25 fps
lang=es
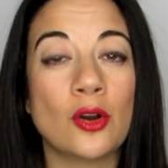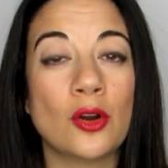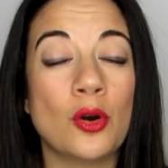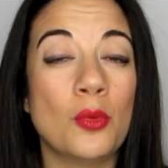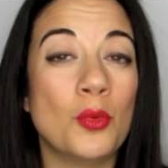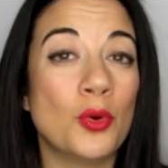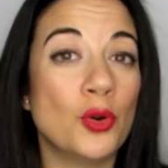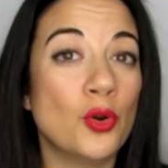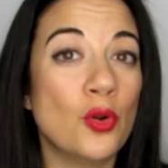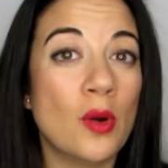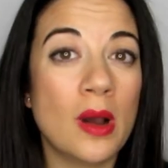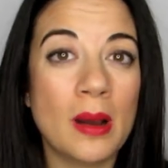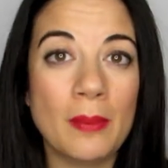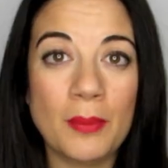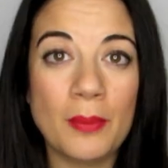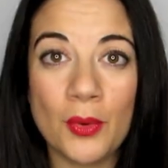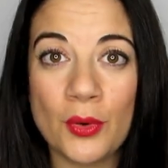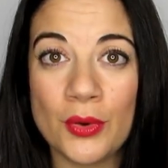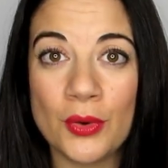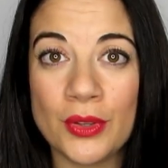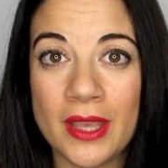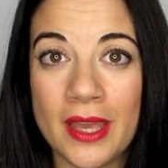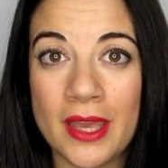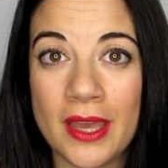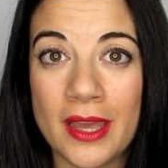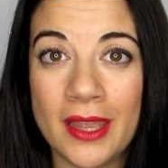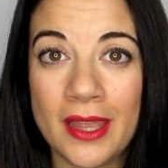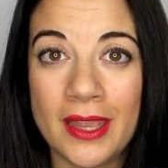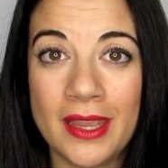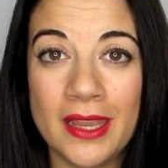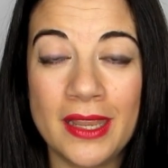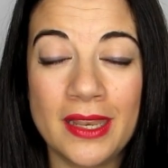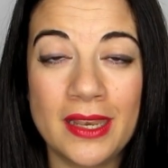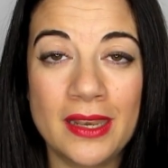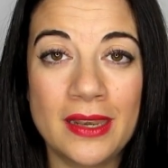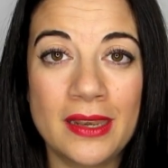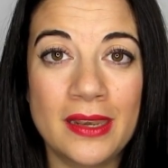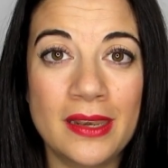como no apoya
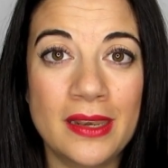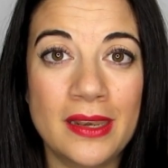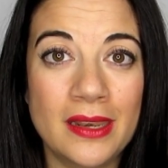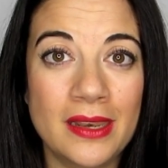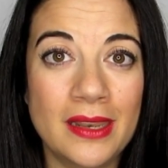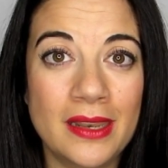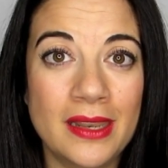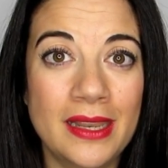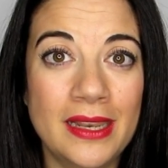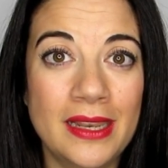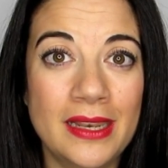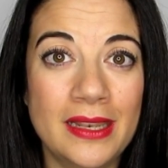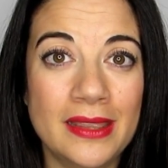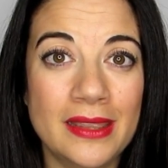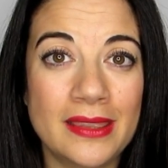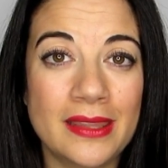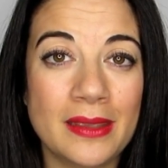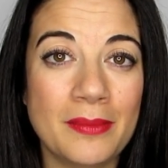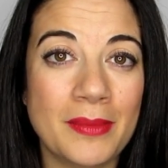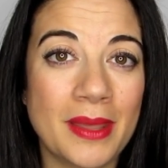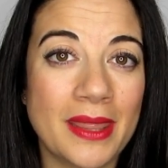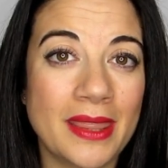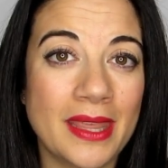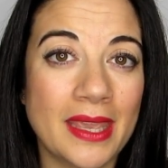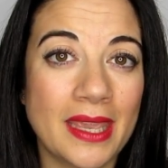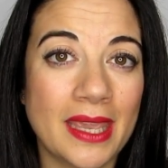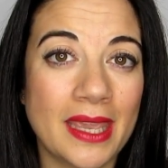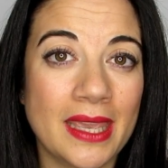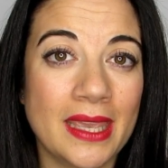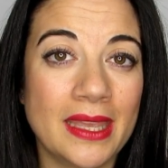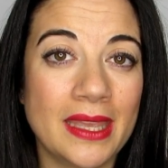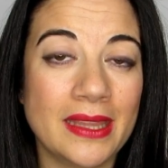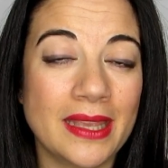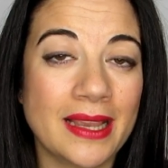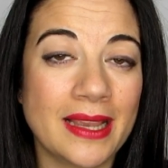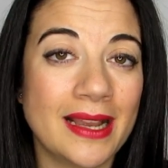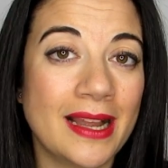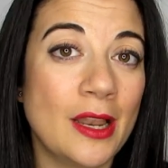el, tema de
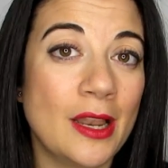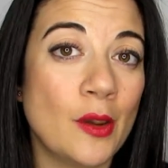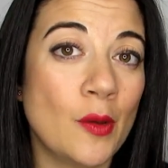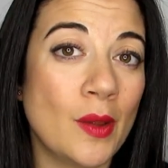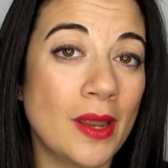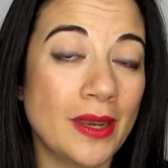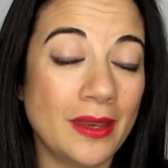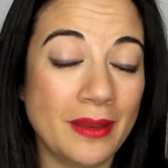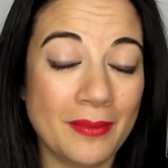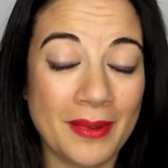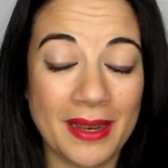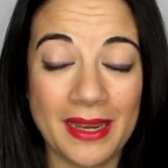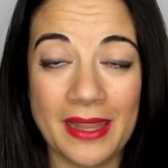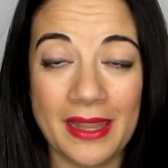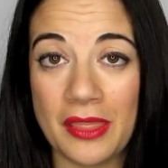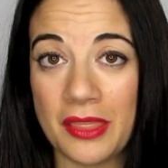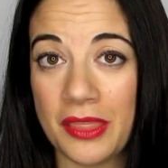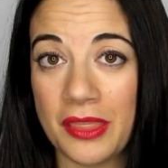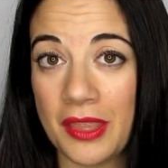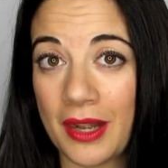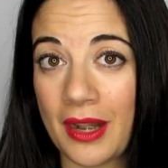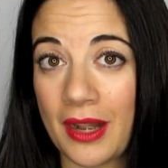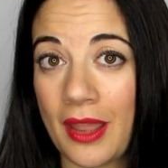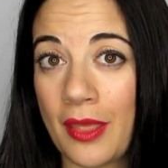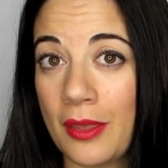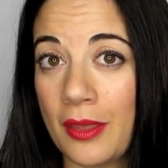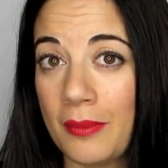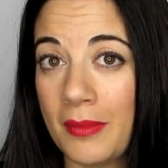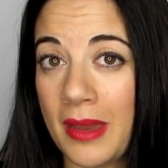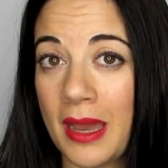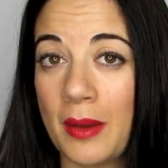que tengan los animales encerrados y